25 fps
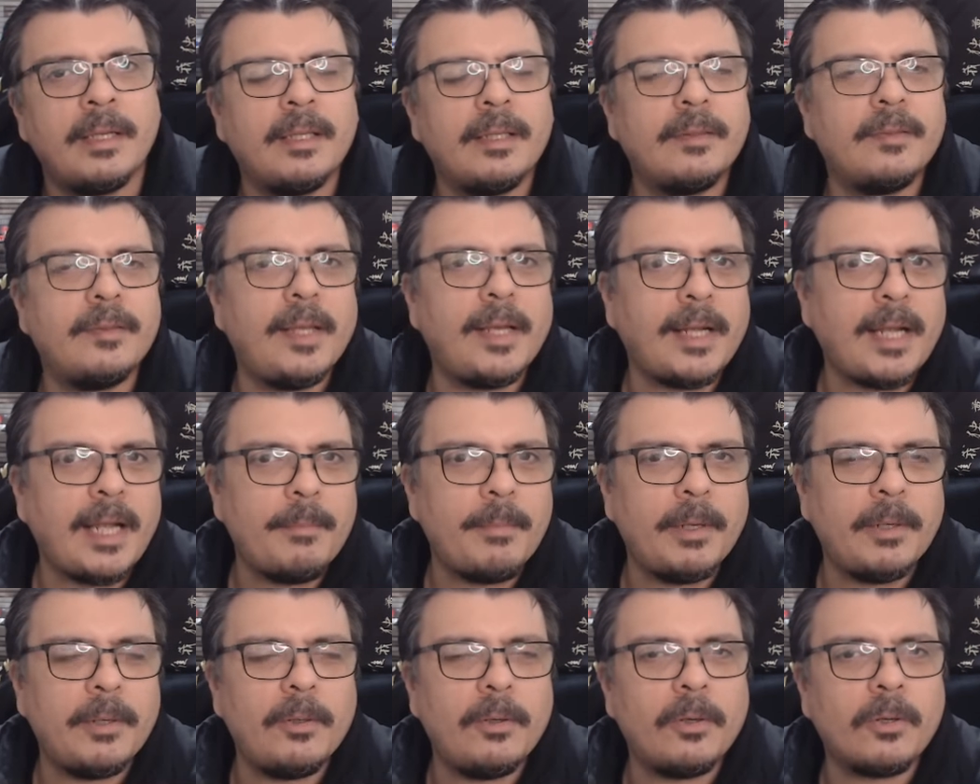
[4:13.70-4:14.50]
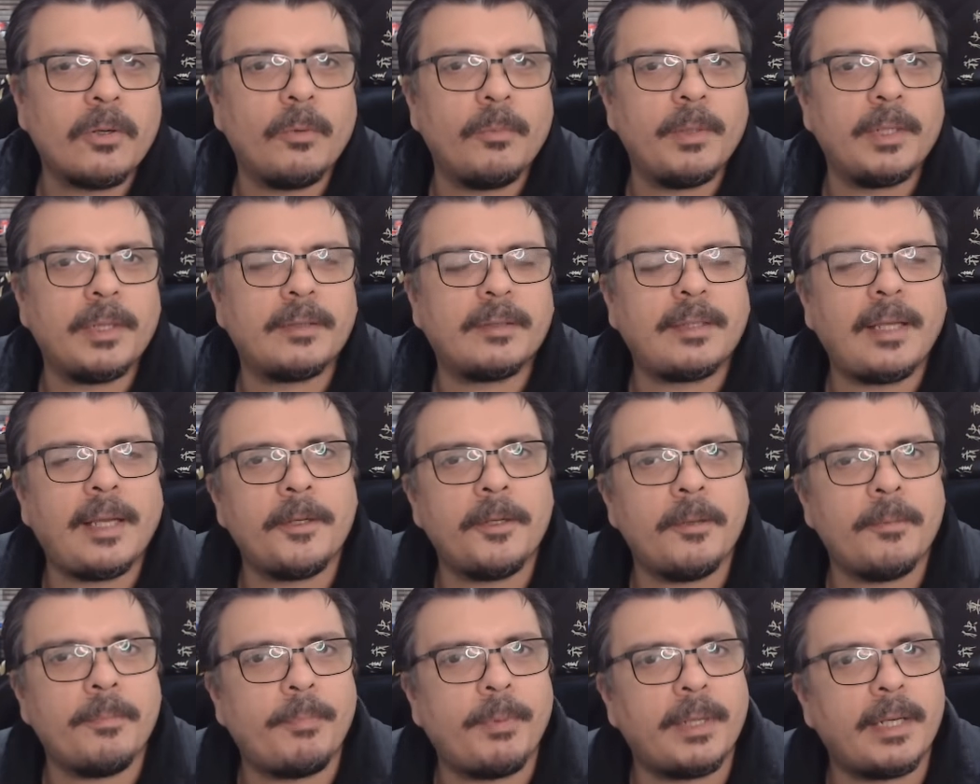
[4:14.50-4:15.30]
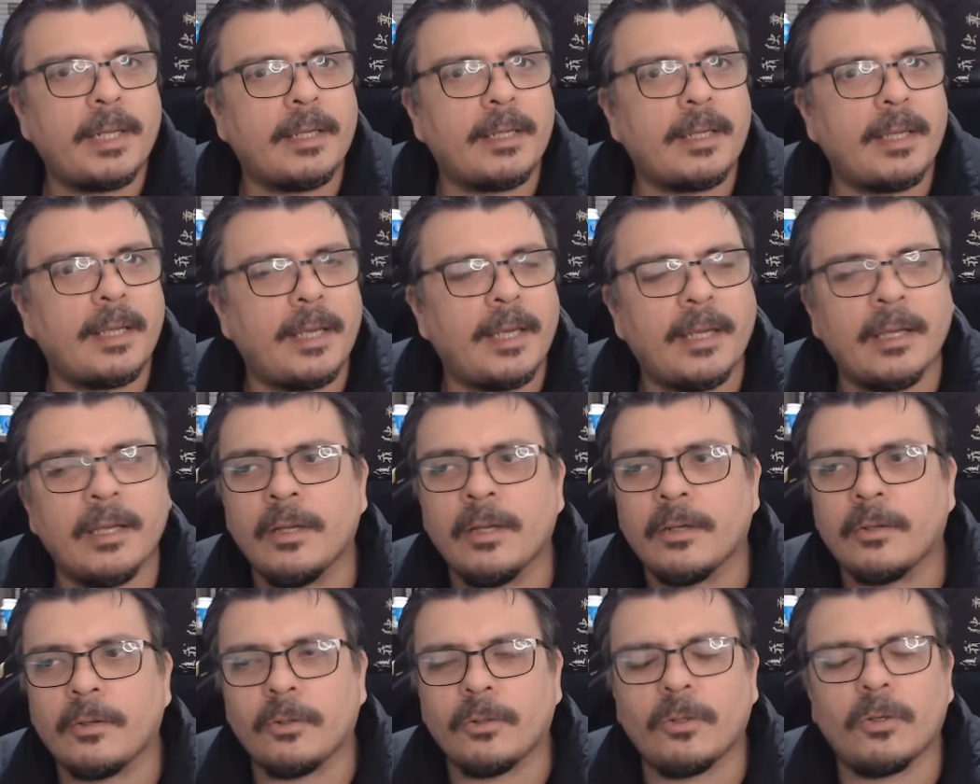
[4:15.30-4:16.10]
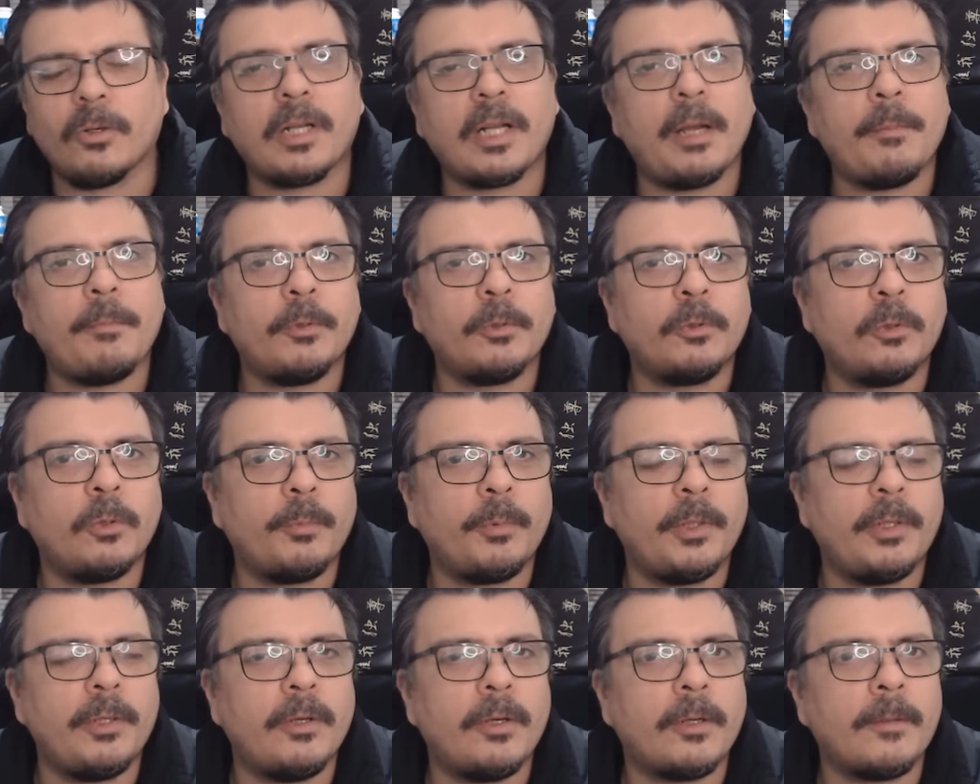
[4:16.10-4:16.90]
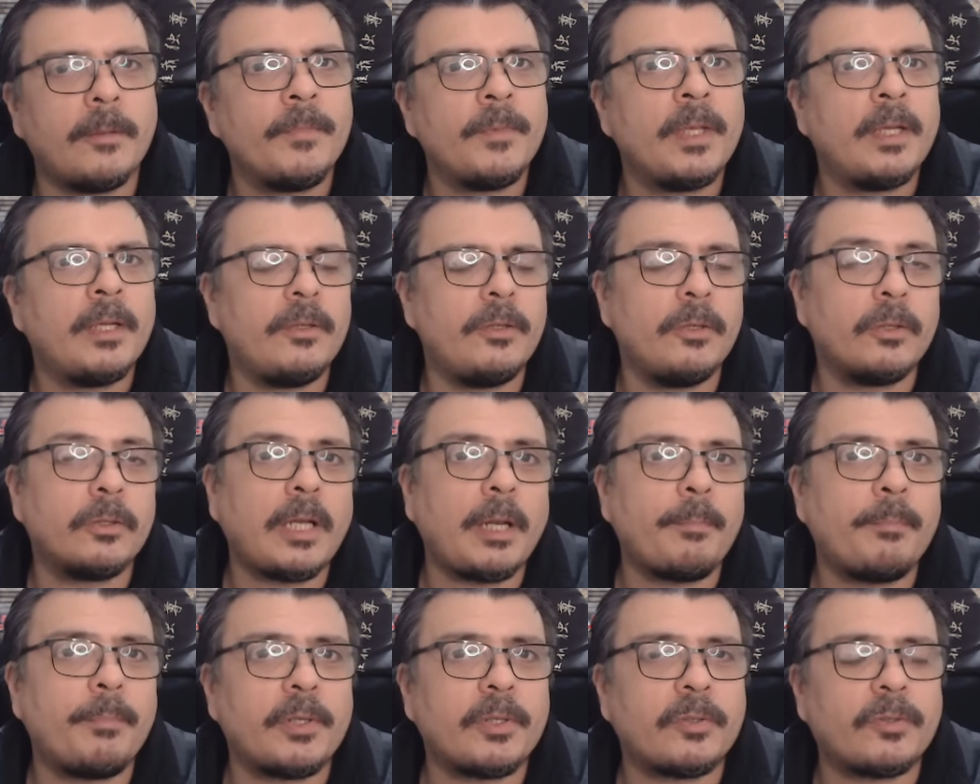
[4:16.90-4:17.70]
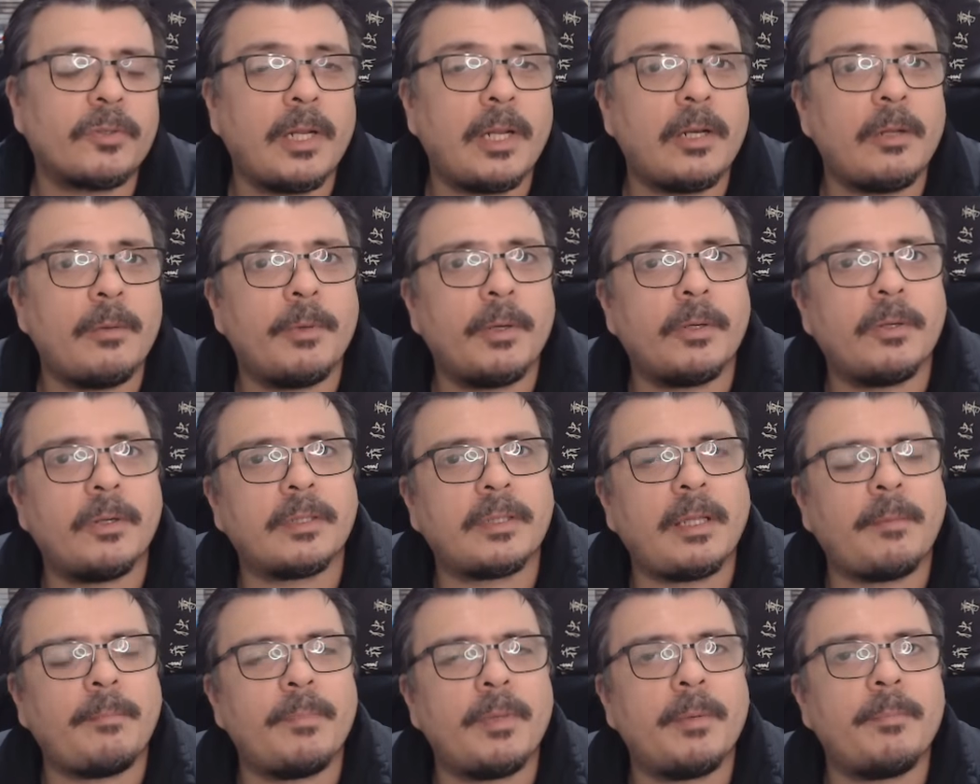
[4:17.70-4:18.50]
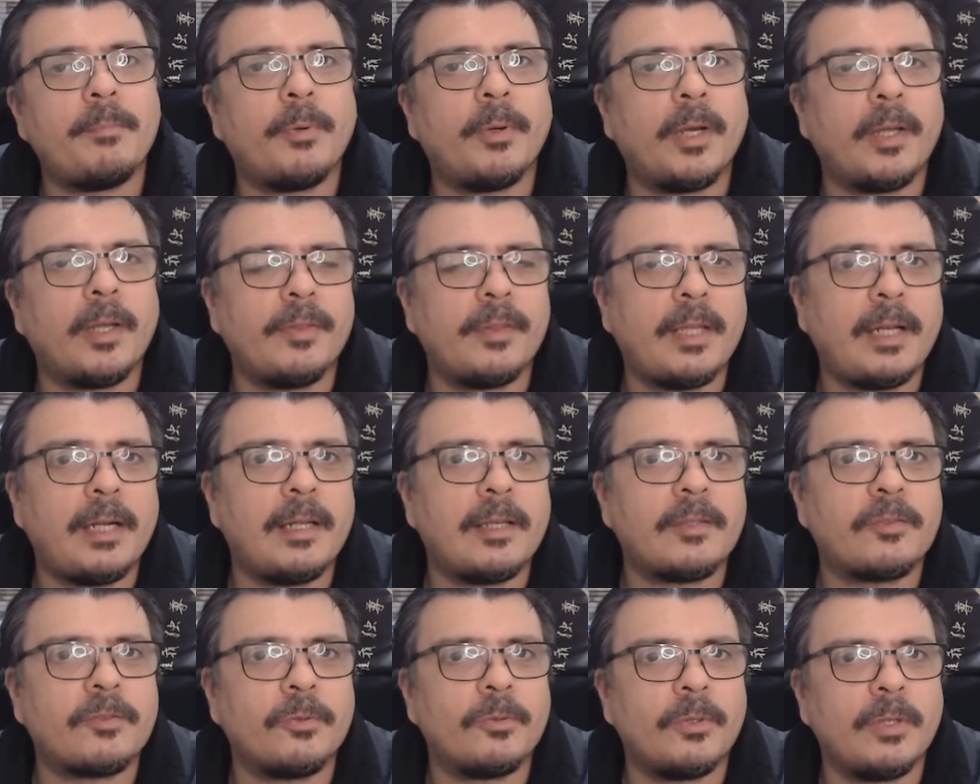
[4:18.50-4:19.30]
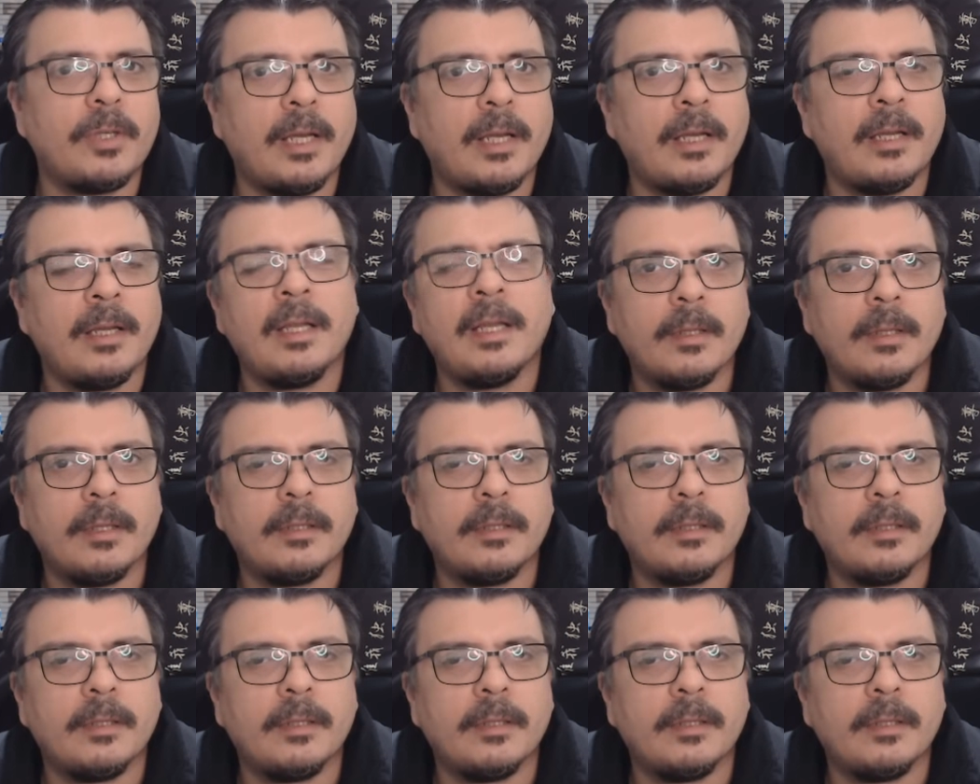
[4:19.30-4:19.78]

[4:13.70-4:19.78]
déjamelo en los comentarios para que conozcamos tu opinión y otras personas a lo mejor también pueden dar la suya